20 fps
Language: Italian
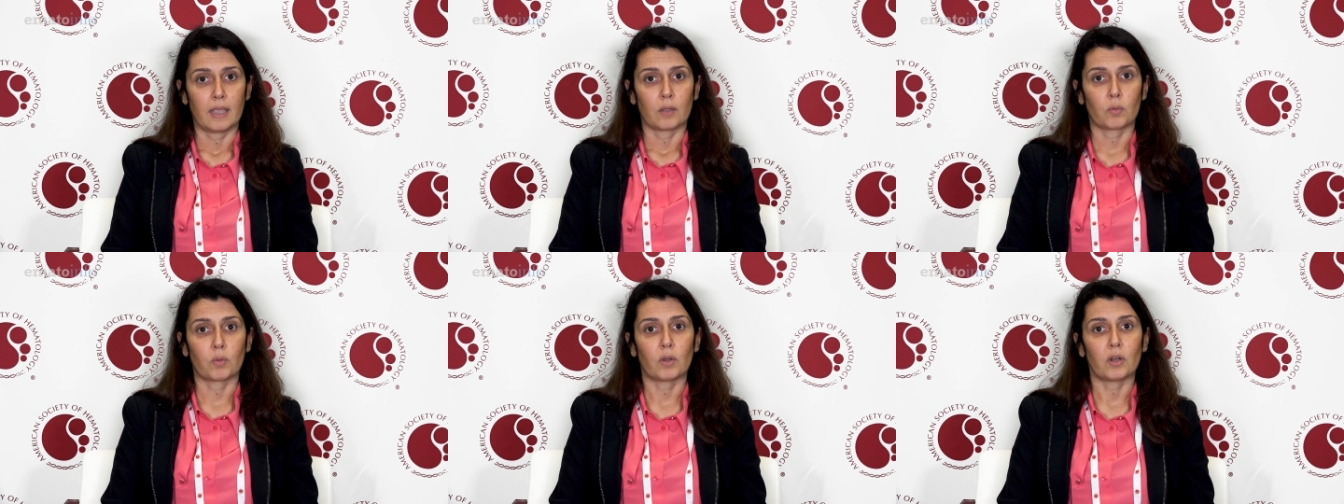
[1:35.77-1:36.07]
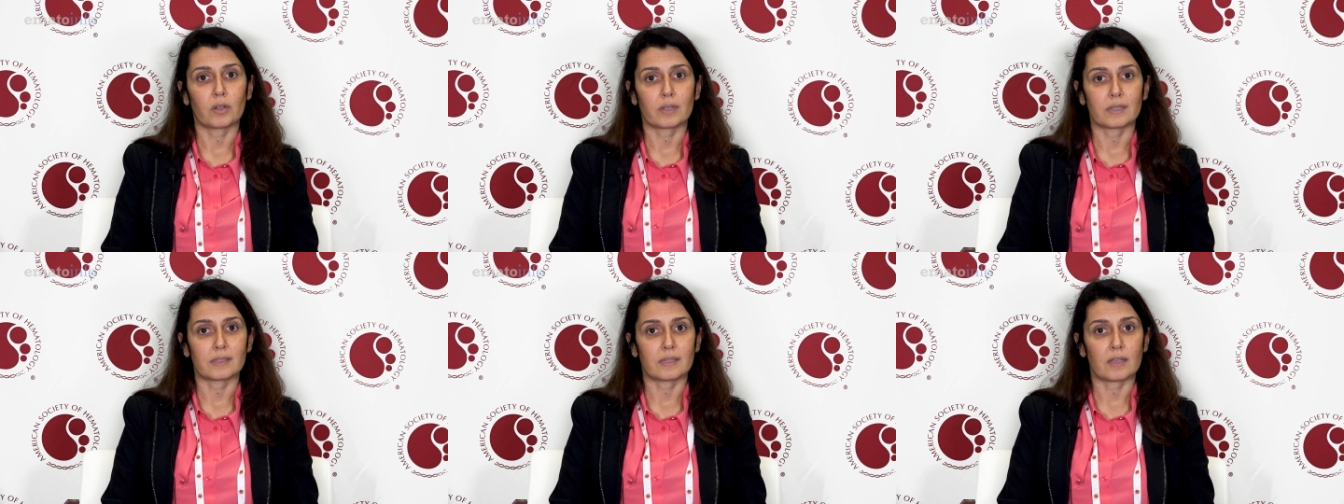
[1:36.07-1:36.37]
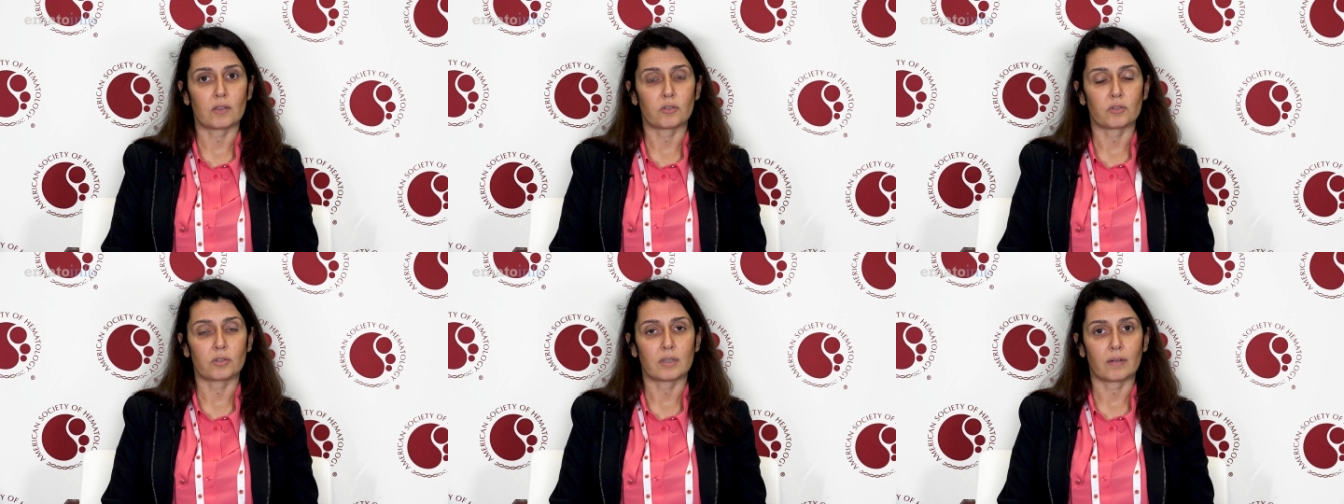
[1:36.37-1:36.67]
Quello che si
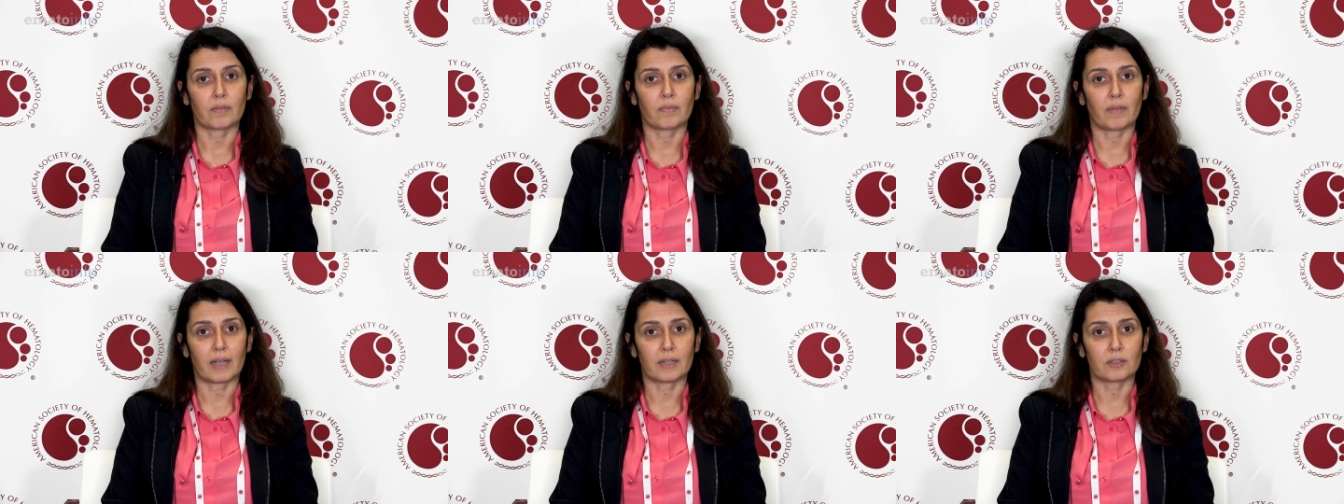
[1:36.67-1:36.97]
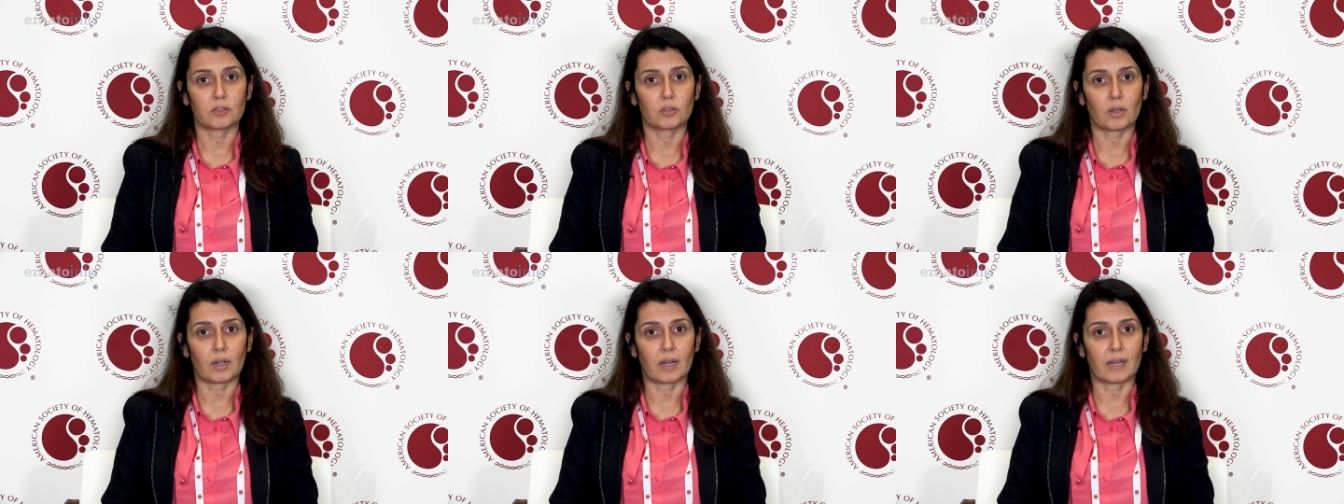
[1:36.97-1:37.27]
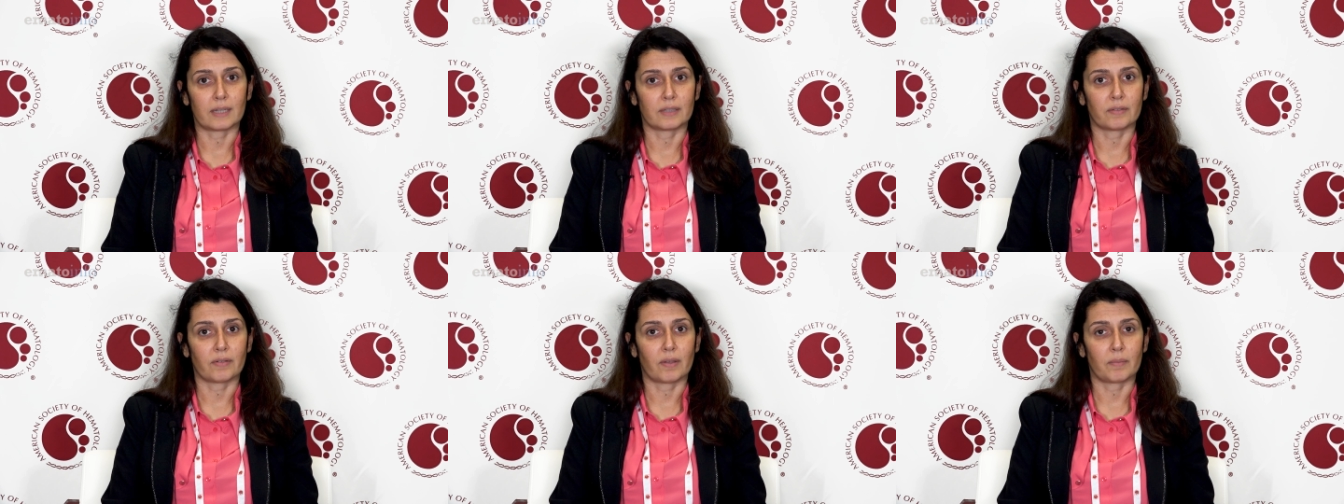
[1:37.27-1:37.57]
è osservato
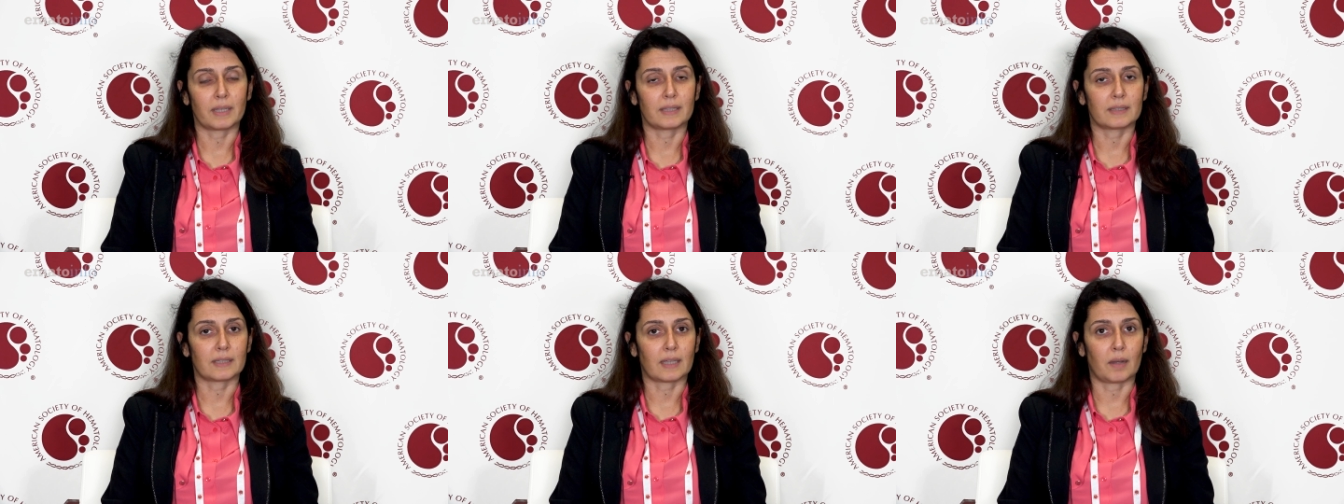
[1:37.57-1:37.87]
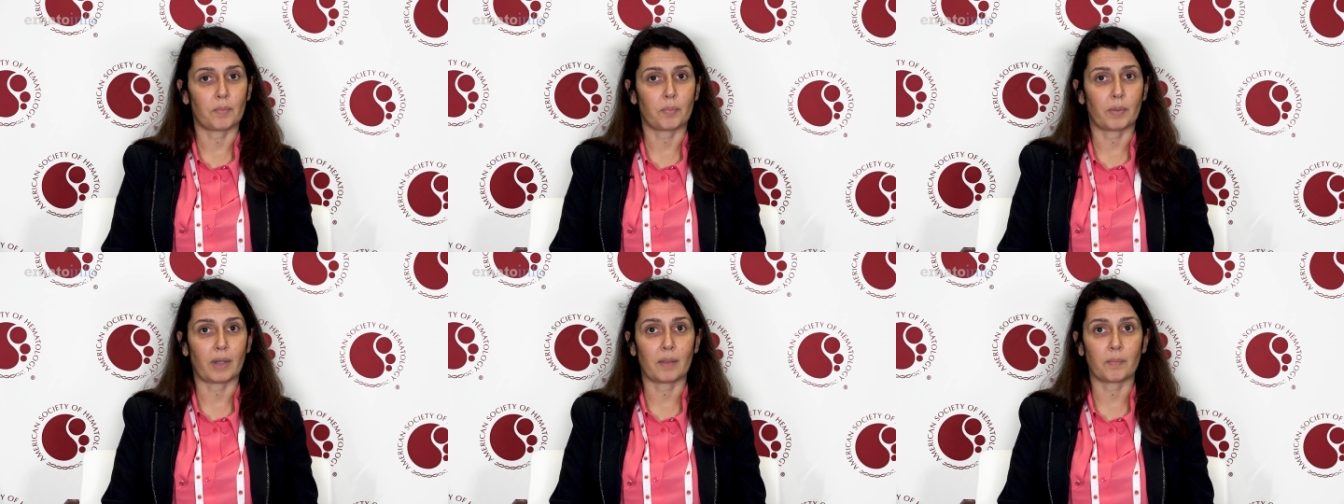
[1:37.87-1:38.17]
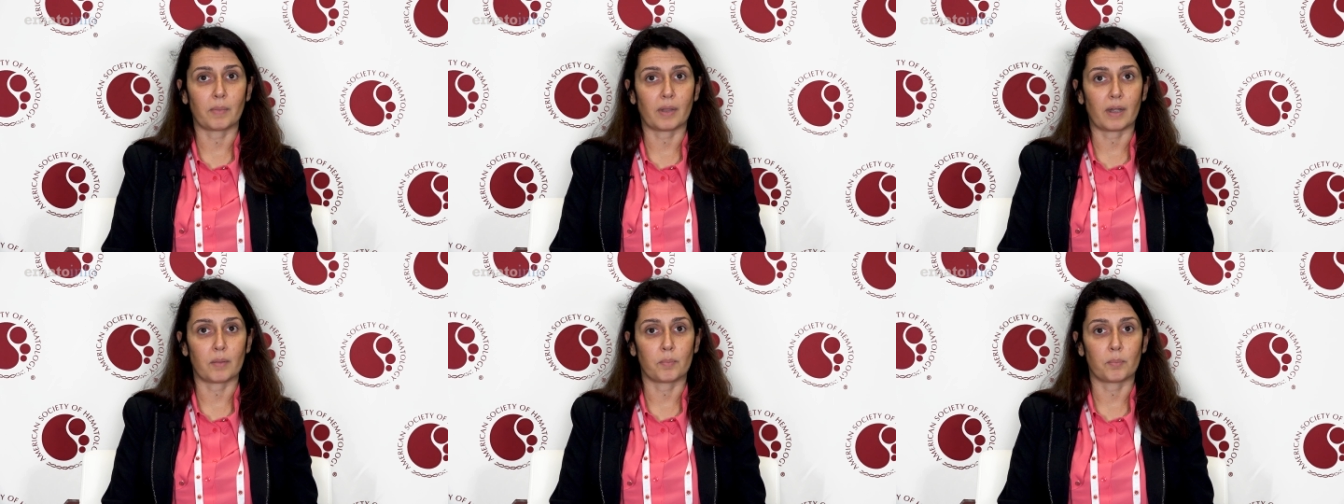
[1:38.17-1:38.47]
relativamente al
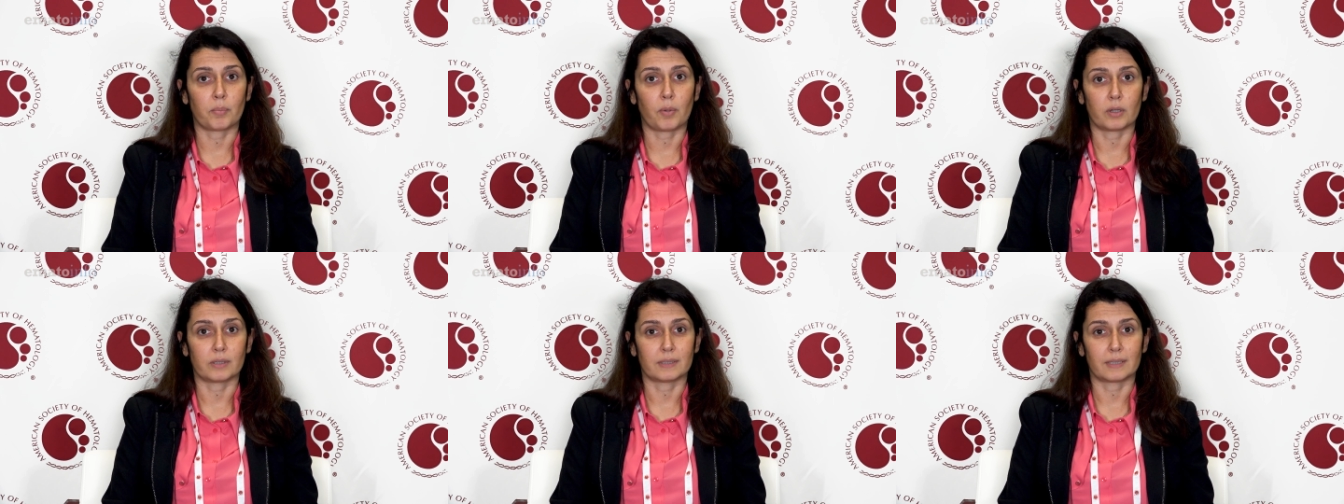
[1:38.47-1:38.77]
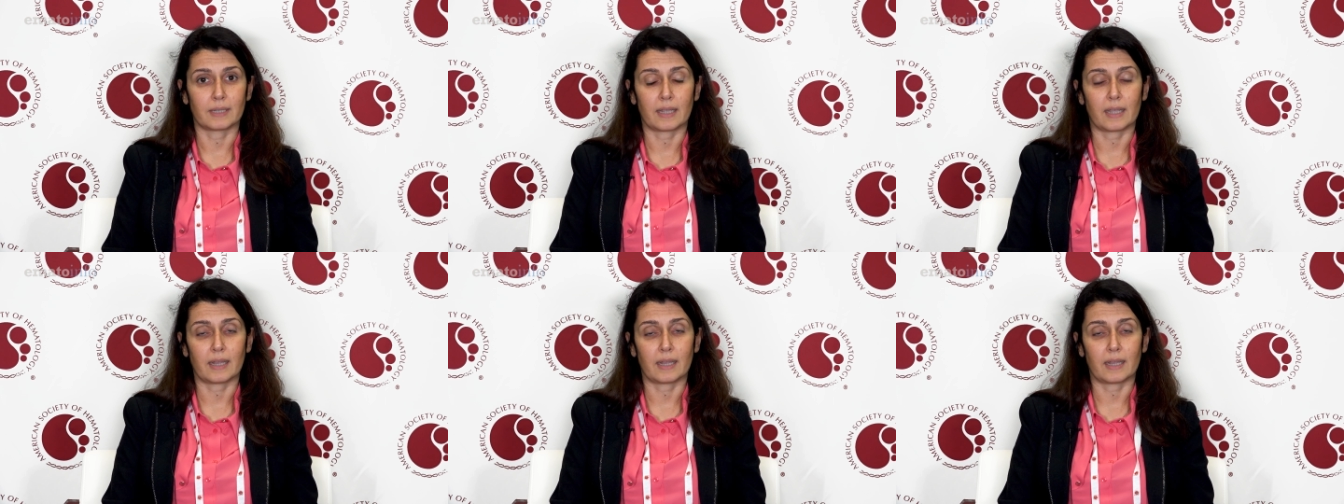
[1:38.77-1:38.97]
primary endpoint,